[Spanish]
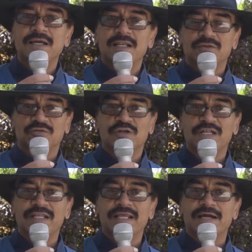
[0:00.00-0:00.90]
la
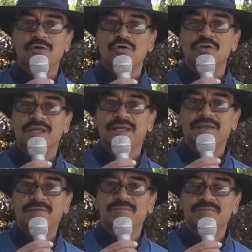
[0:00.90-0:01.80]
doctora Linnea Hall,
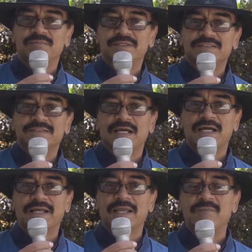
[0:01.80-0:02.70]
que pues
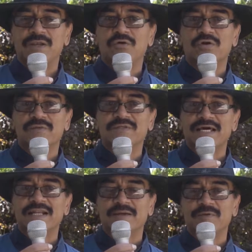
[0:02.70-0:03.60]
que me lo
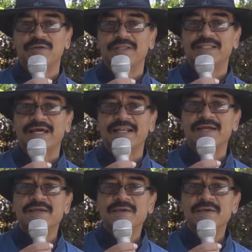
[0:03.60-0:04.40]
revisara, que me lo editara.